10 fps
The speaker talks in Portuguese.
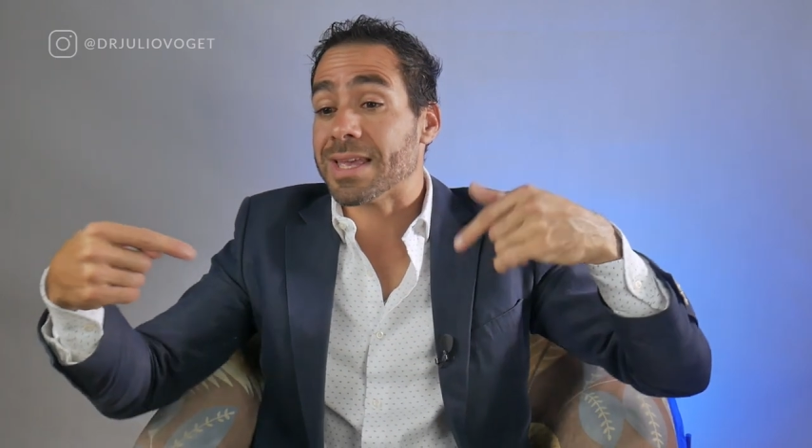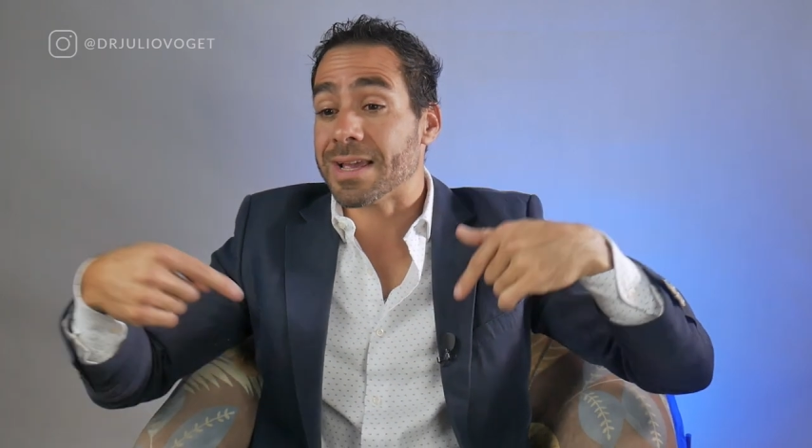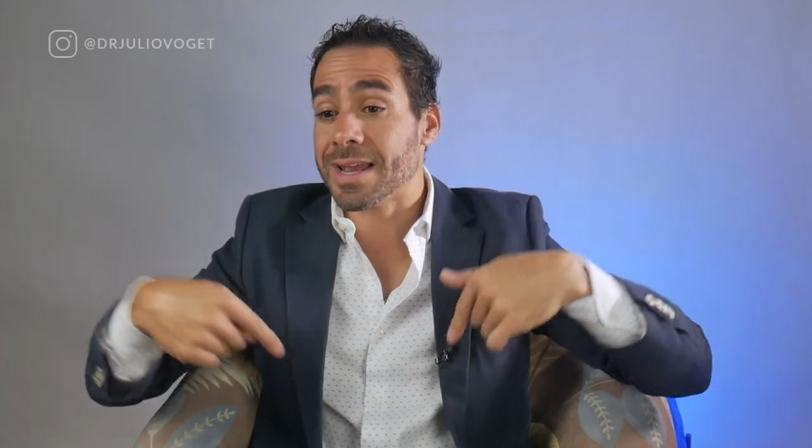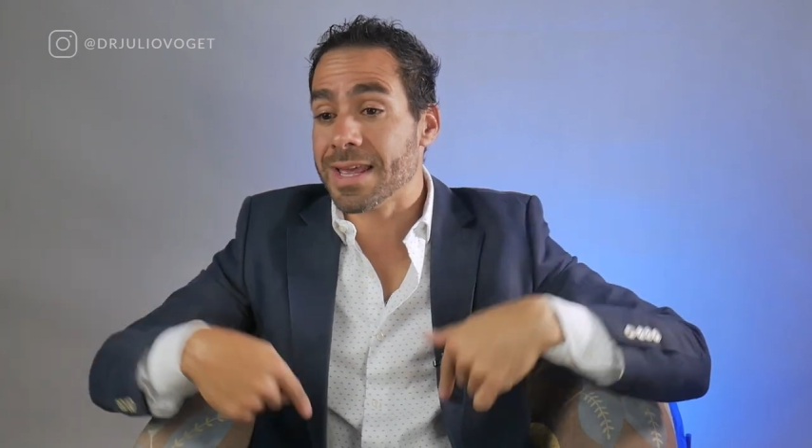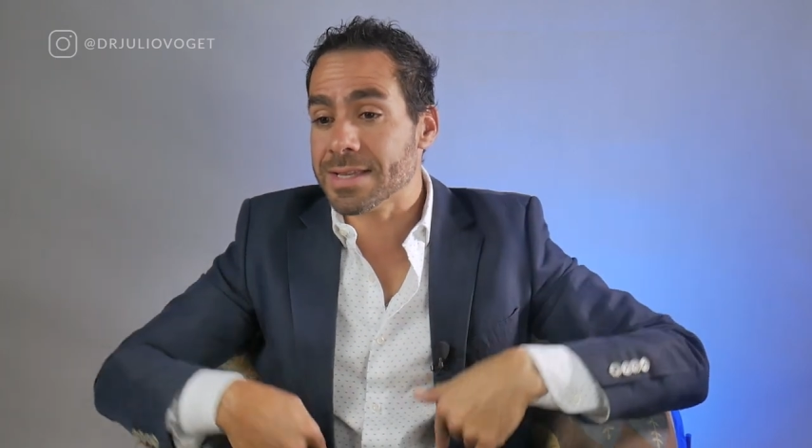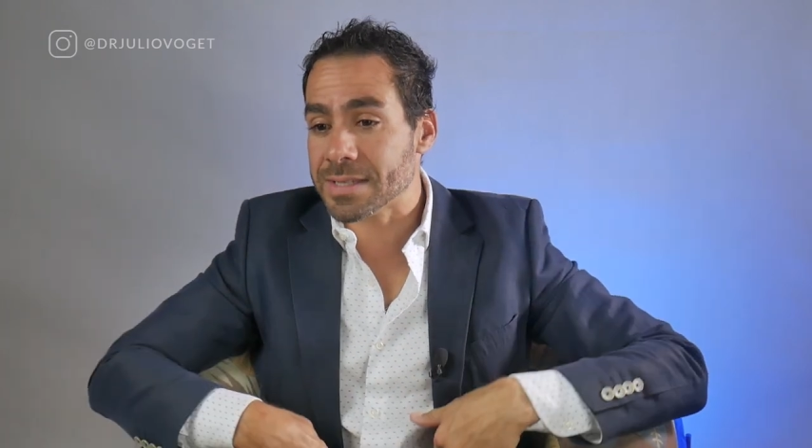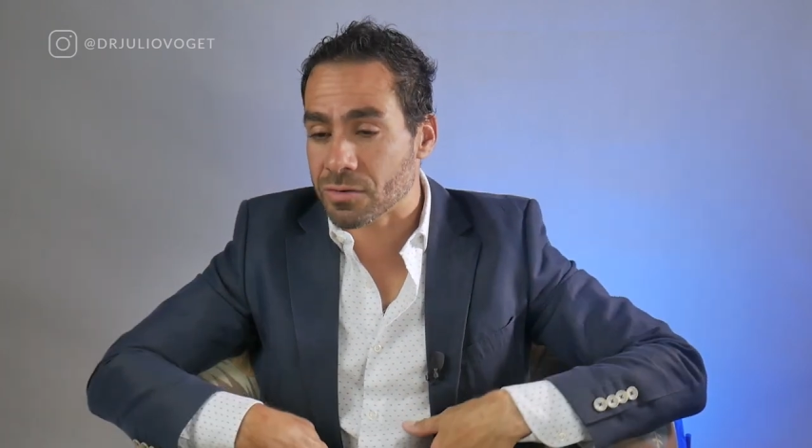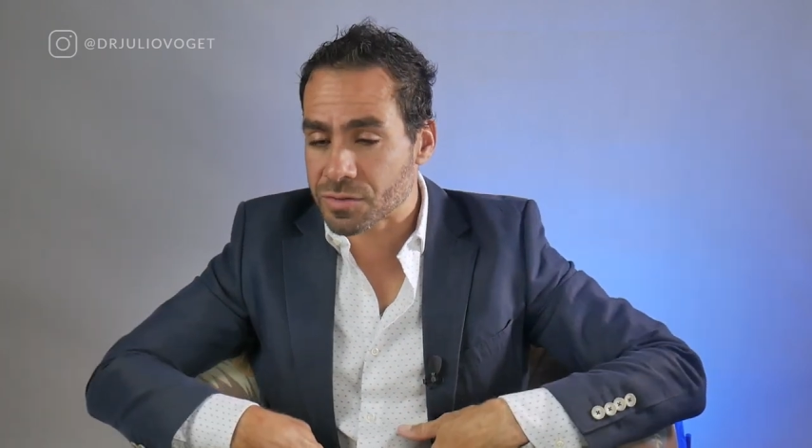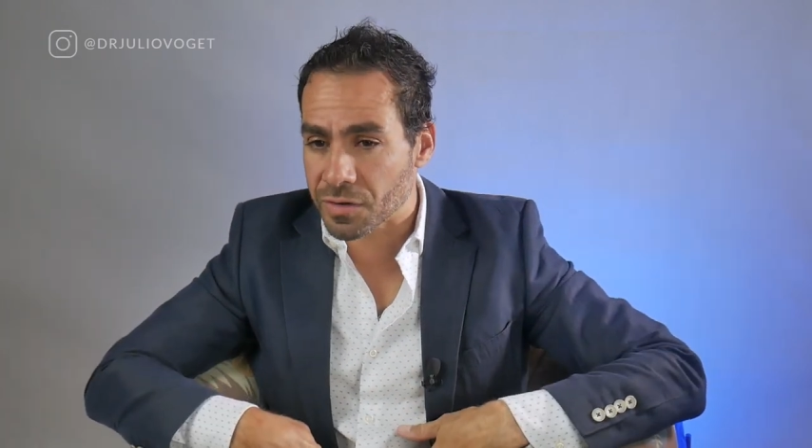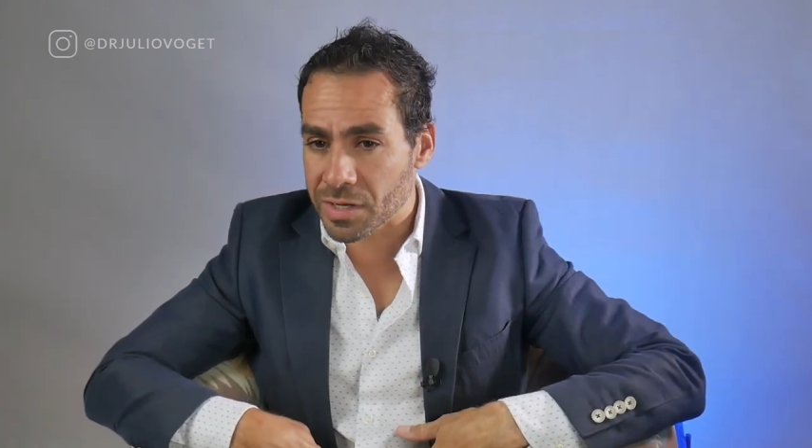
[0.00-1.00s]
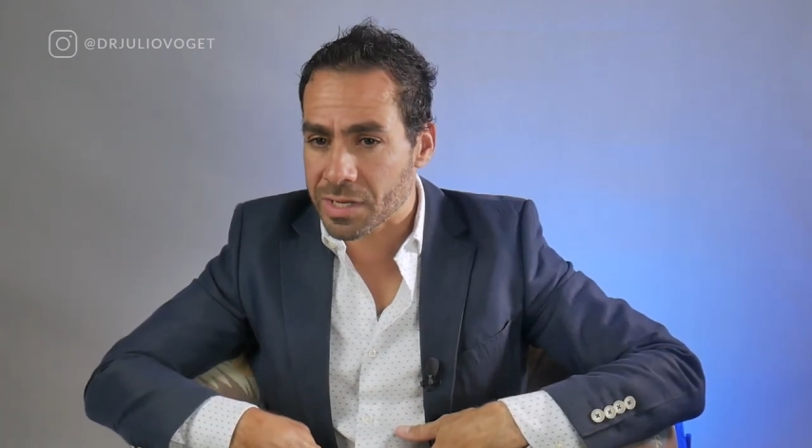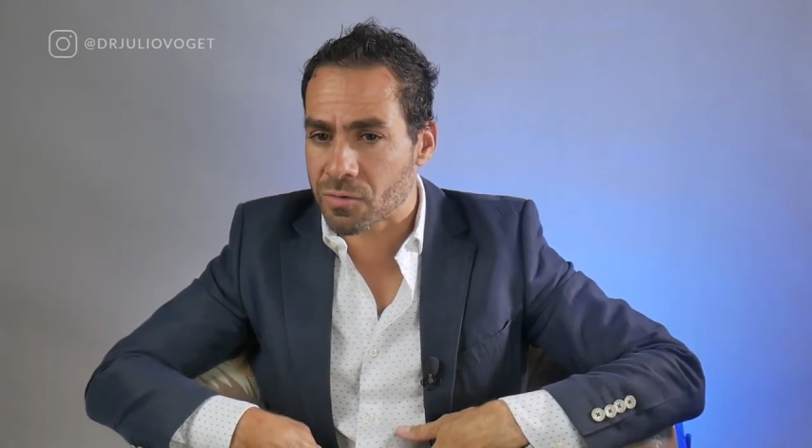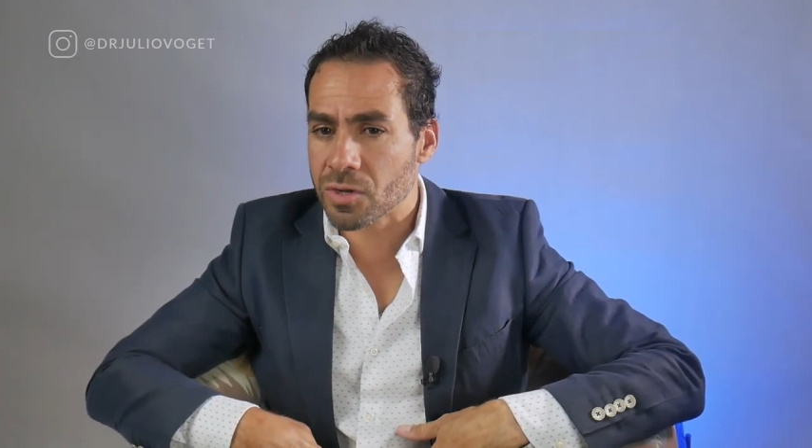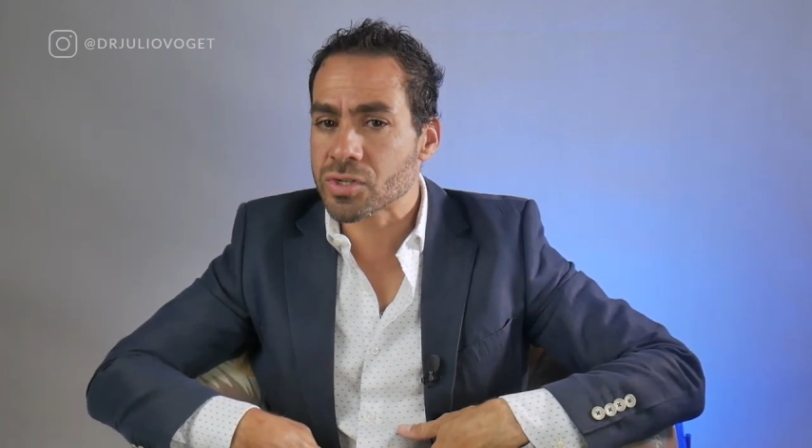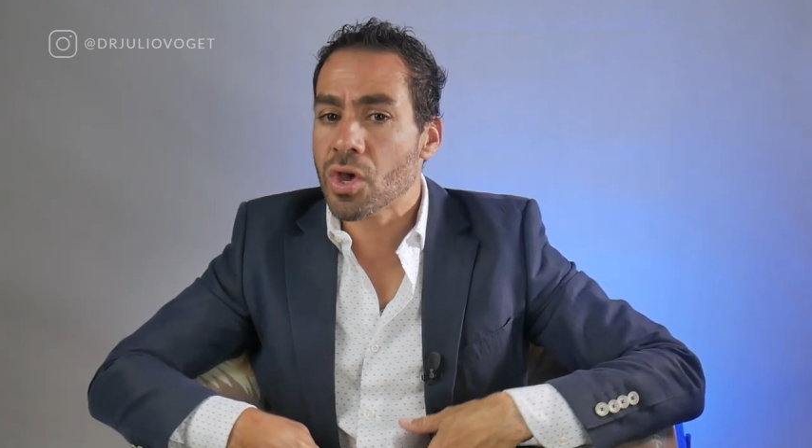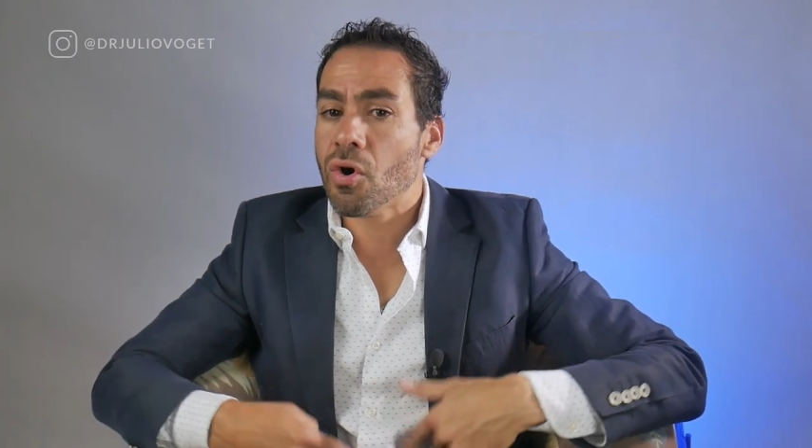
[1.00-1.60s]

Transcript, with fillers: que cresçam os folículos